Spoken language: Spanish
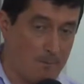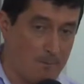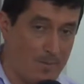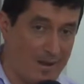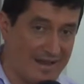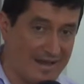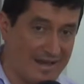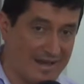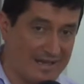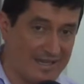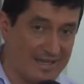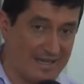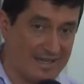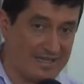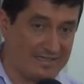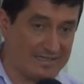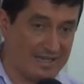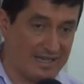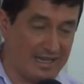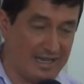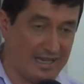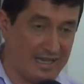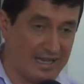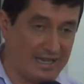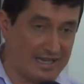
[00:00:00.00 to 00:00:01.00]
para que
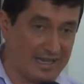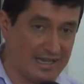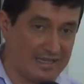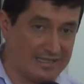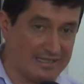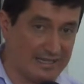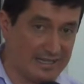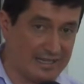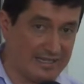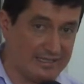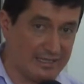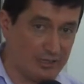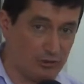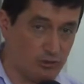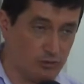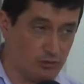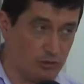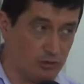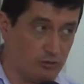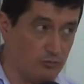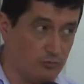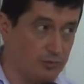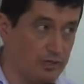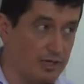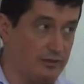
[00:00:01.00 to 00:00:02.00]
se cancele ese
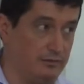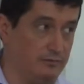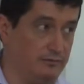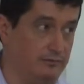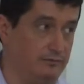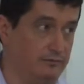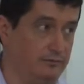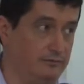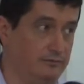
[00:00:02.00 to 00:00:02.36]
costo acumulado.